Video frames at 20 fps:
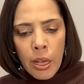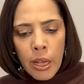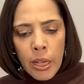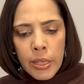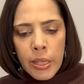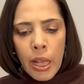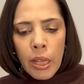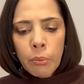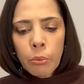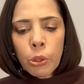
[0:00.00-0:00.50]

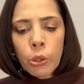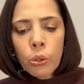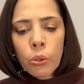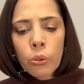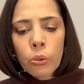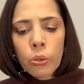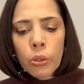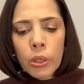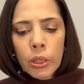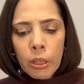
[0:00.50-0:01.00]
財務
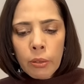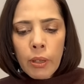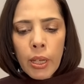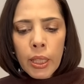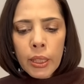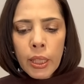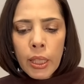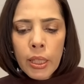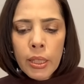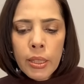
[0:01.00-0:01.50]
省として
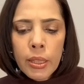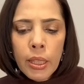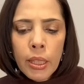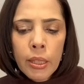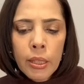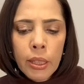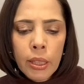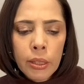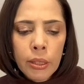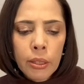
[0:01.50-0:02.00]
は減
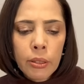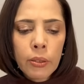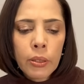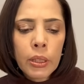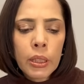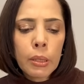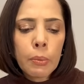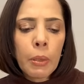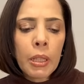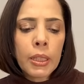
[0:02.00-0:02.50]
税なんて
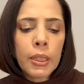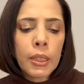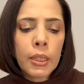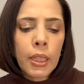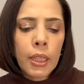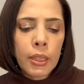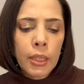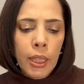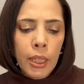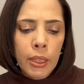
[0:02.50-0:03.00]
口走
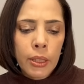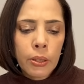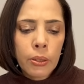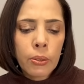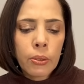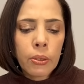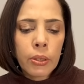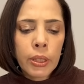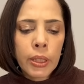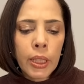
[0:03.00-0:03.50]
らない
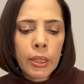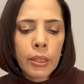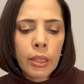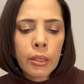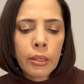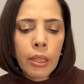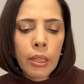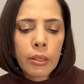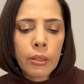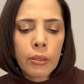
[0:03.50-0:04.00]
総理が
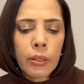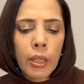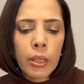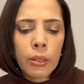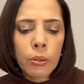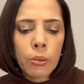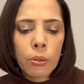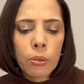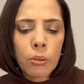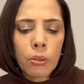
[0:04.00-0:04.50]
出てくれ
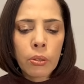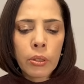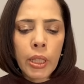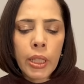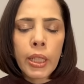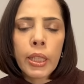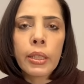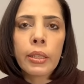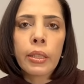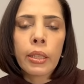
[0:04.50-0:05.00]
ることを
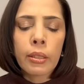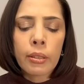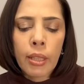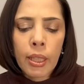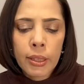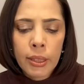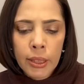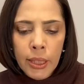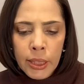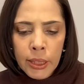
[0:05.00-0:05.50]
願っている
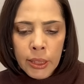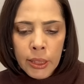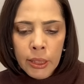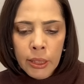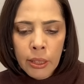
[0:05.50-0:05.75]
はずです。